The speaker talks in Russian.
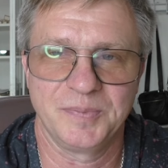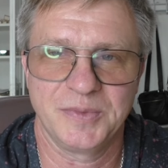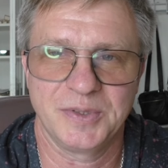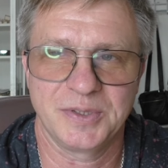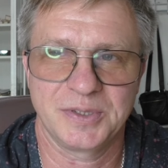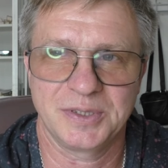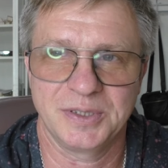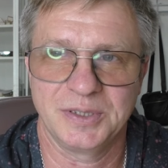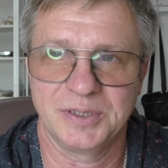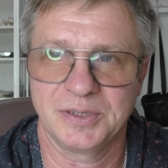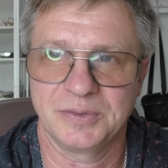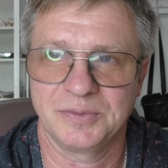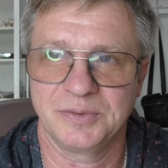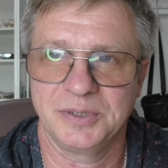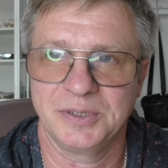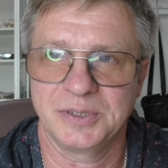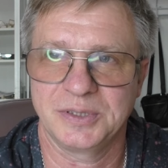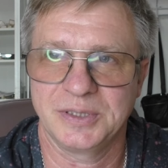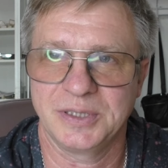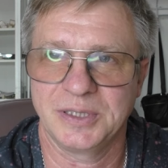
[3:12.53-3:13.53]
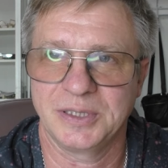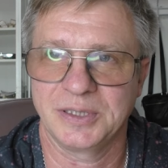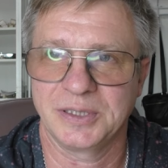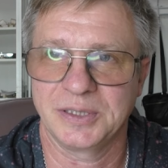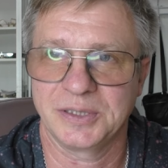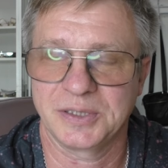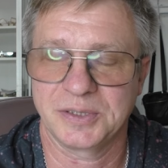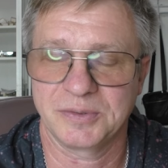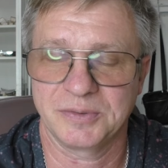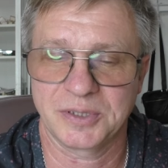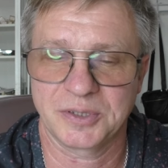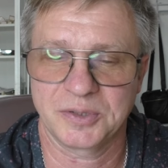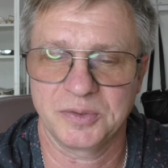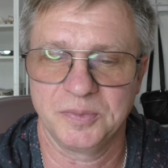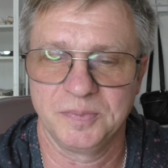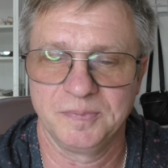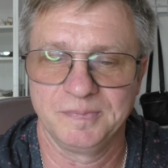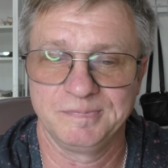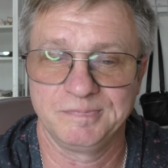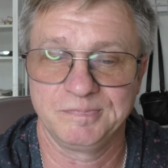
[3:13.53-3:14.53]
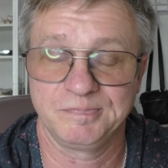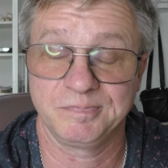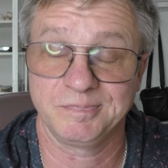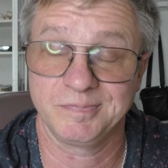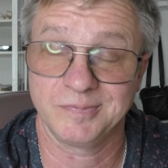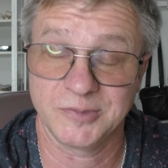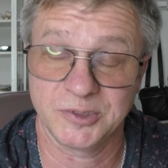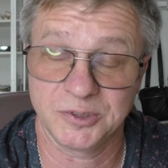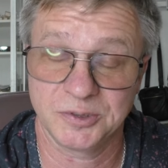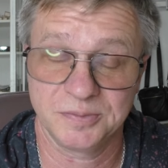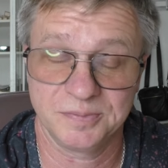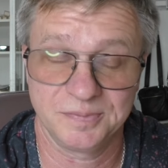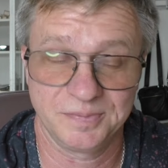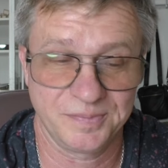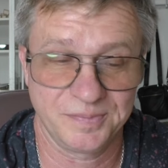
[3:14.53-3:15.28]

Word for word: сына в Диснейленд свожу. Ну,